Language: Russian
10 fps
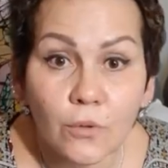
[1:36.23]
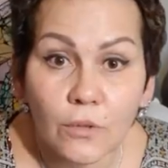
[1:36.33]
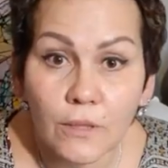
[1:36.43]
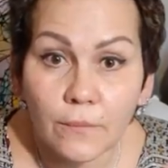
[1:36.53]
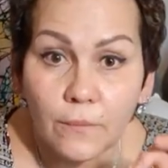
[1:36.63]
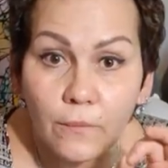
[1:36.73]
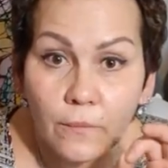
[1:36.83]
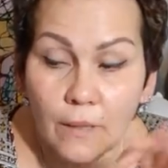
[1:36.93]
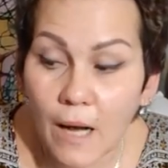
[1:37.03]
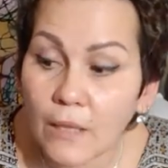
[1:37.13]
только,
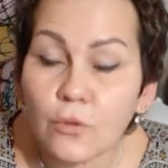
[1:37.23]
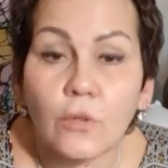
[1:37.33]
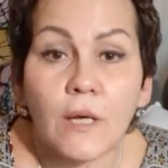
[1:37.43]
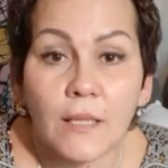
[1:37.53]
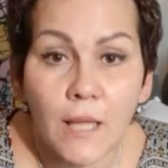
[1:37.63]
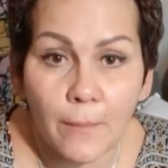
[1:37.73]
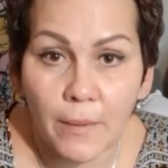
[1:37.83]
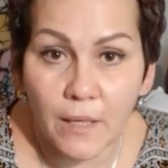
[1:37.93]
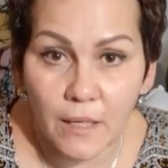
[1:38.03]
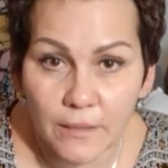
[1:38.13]
как только она
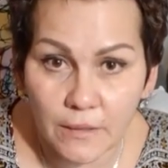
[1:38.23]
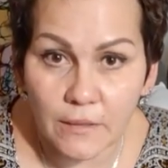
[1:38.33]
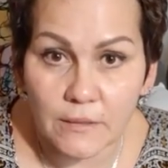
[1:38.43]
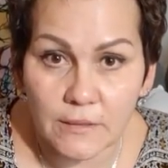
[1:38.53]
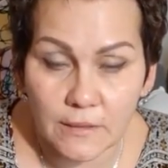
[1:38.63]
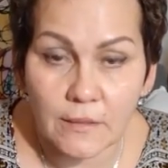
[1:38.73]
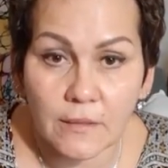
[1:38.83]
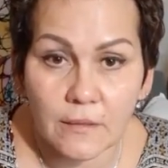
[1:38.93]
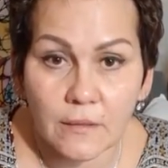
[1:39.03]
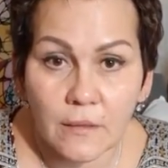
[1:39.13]
похоронила
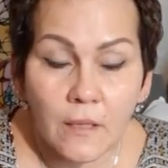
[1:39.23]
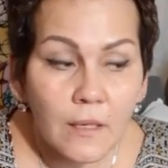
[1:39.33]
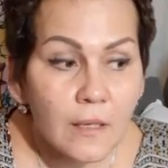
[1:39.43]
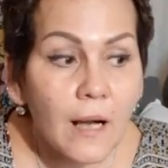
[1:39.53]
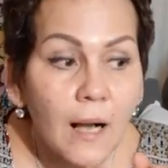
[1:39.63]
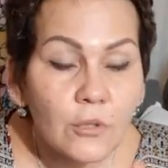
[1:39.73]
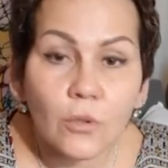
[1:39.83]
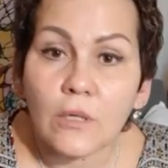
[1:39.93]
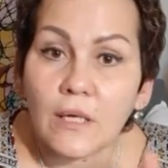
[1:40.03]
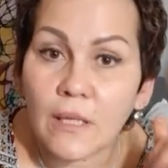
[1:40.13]
деда, как
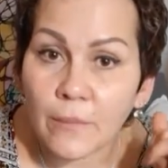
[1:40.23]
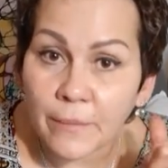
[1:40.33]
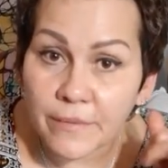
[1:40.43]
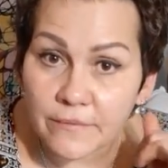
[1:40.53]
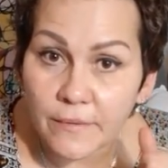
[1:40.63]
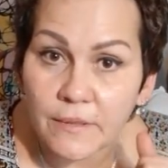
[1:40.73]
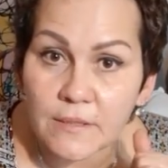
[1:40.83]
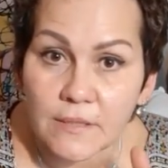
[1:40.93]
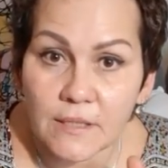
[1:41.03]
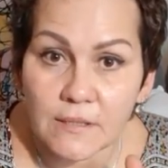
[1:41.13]
только она мне позвонила,
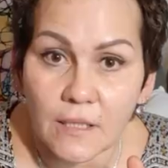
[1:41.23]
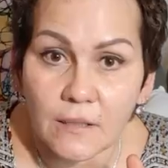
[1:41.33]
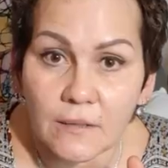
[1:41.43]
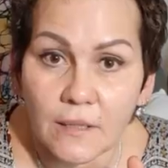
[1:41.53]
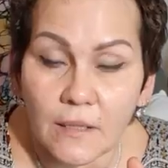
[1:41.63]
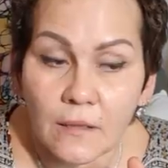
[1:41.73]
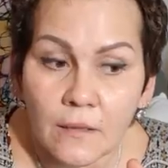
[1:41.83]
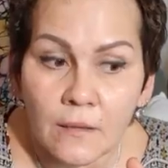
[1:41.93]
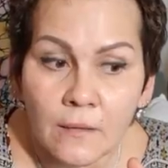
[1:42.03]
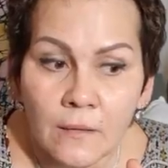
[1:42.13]
сказала, да,
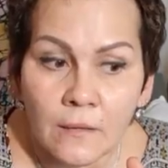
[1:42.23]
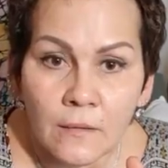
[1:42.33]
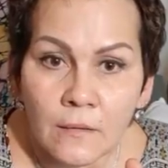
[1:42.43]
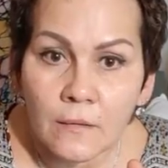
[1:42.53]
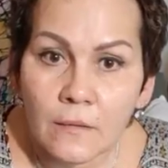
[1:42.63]
Пошло